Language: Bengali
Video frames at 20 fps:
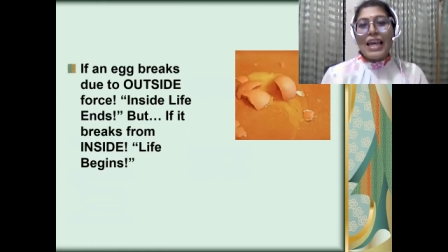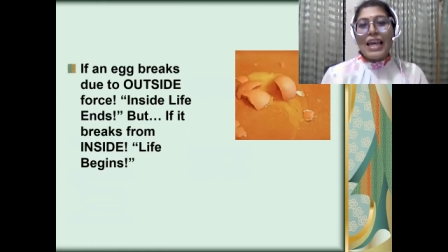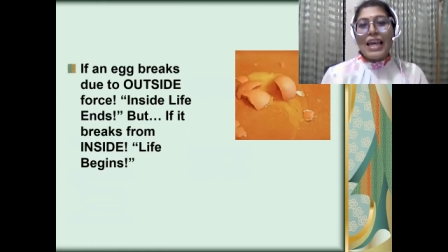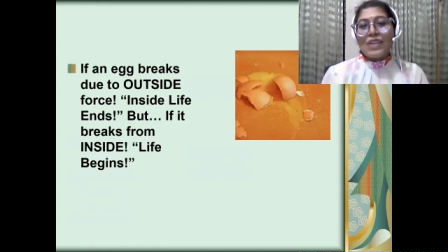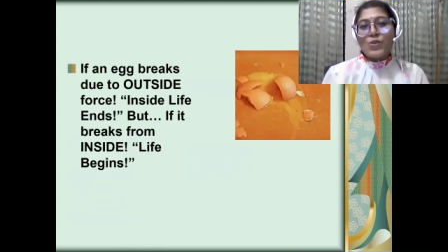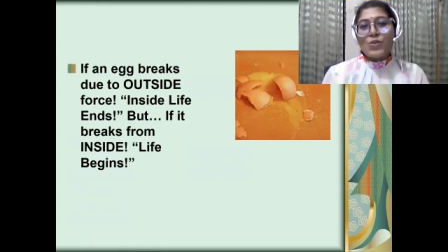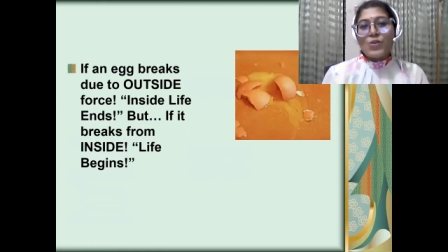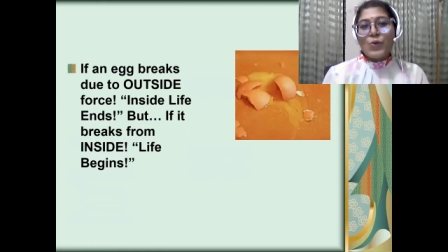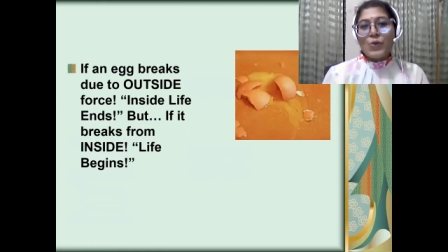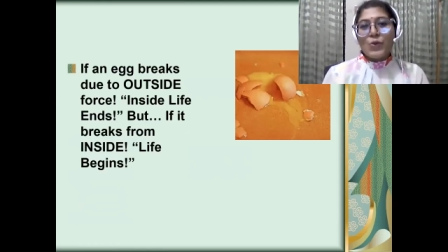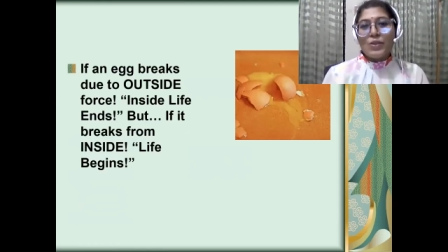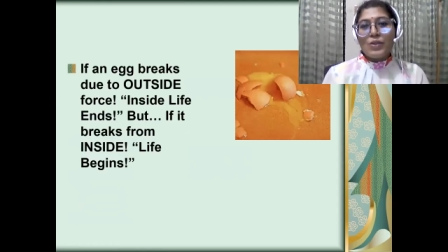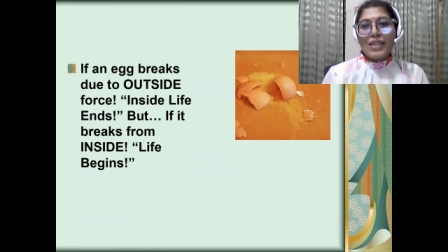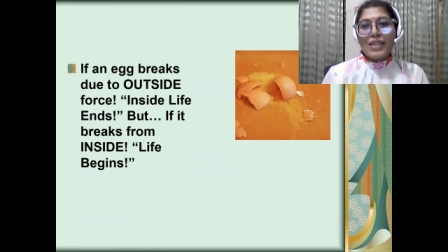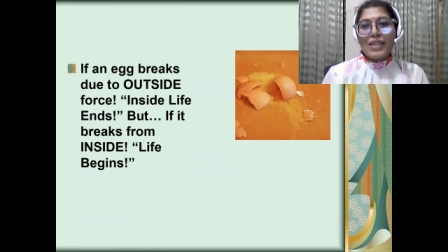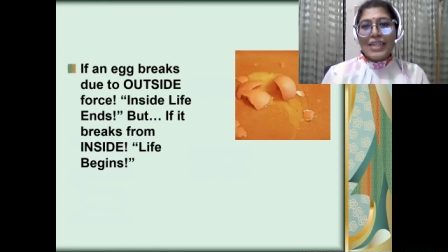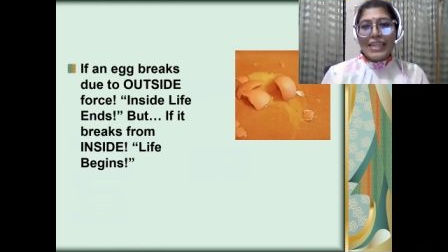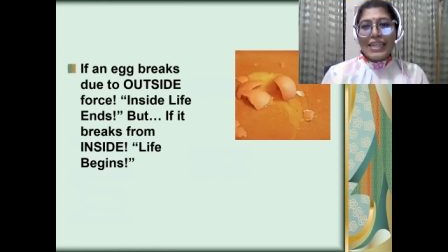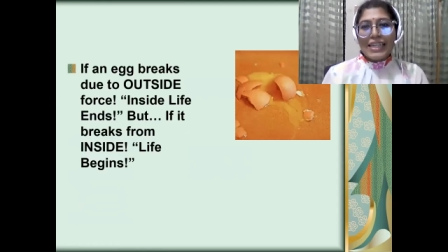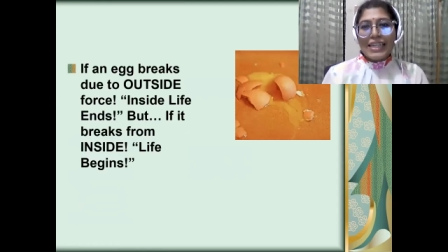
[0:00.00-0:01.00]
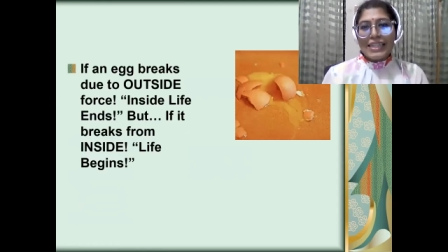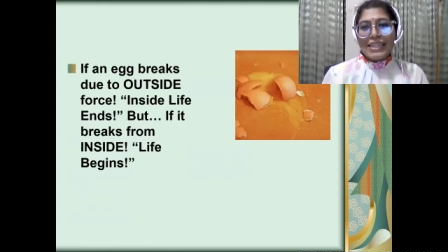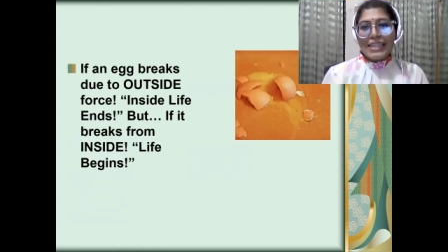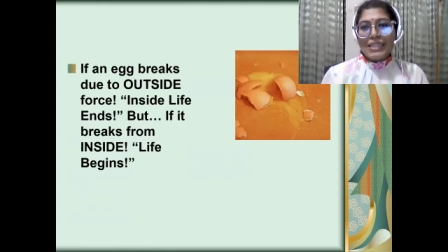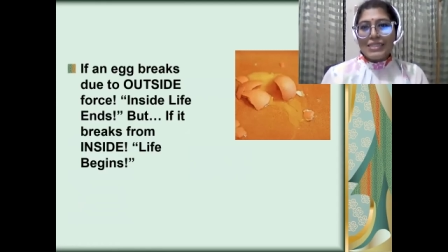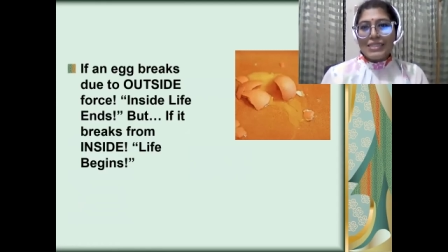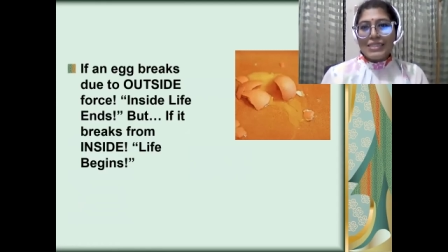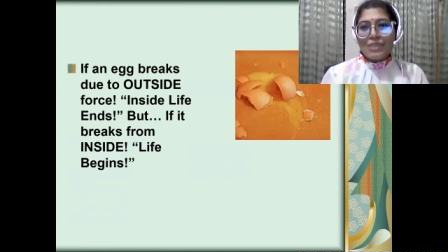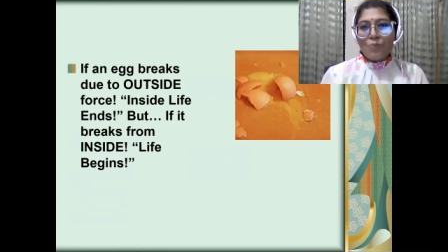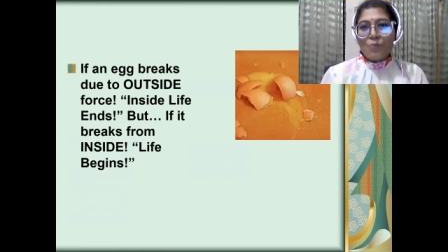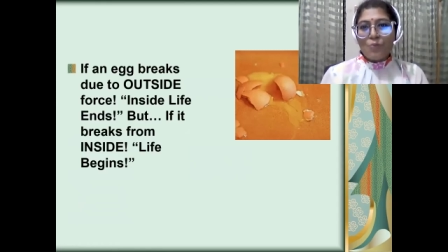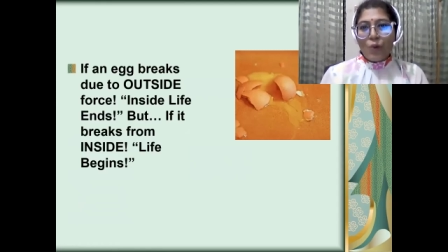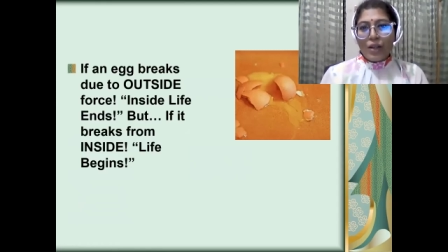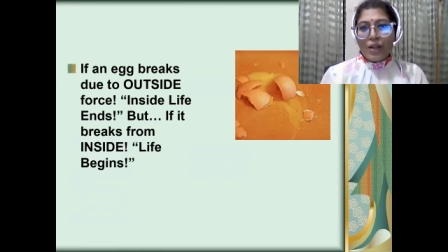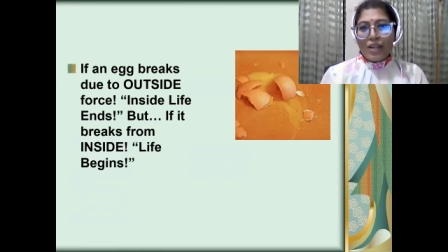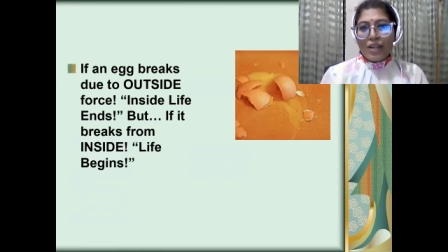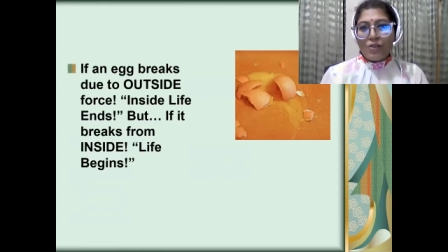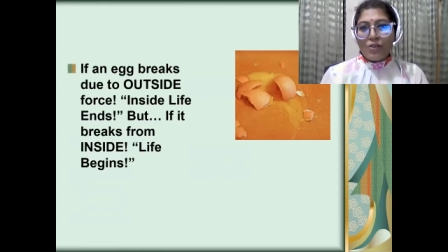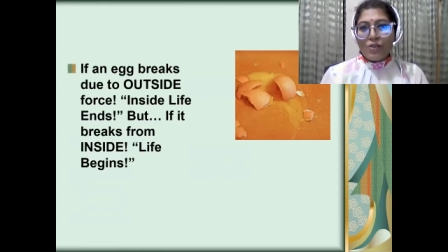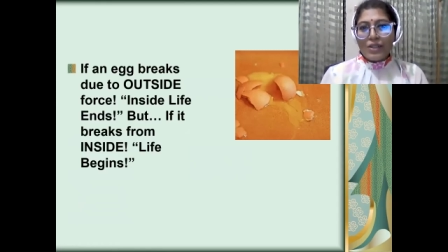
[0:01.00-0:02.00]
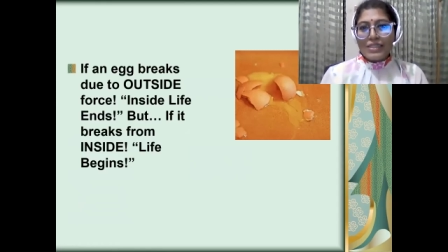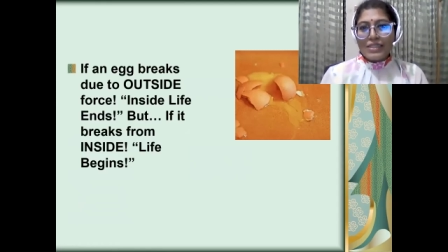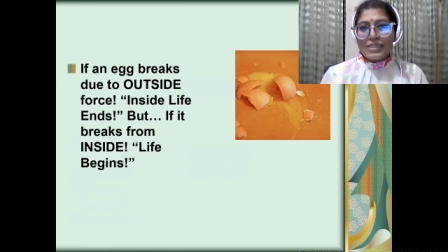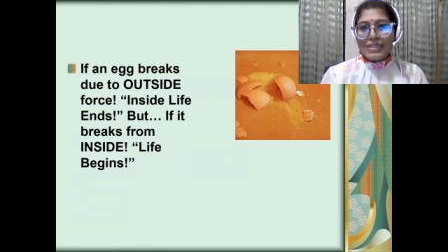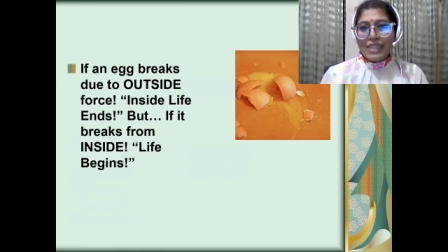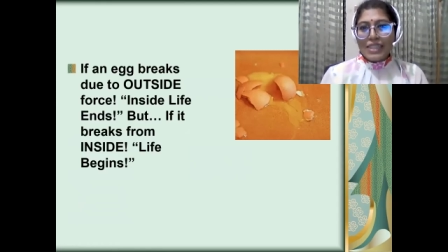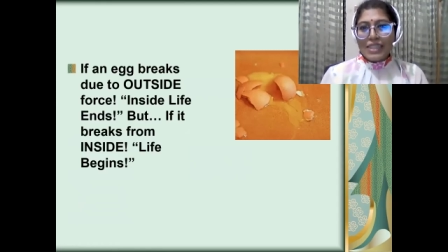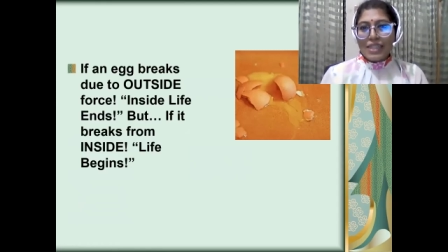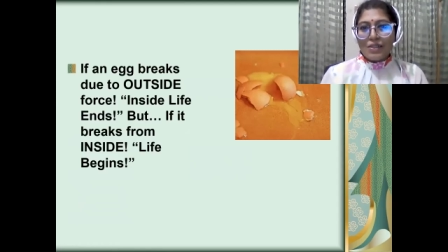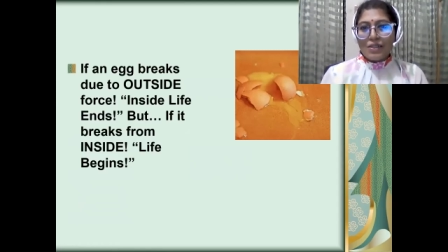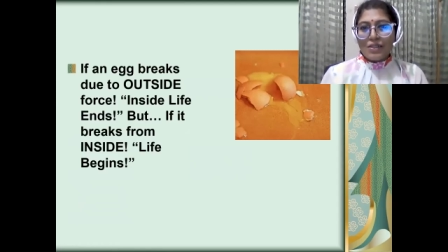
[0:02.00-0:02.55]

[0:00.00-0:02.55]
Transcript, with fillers: তো এখানে যা বলা হয়েছে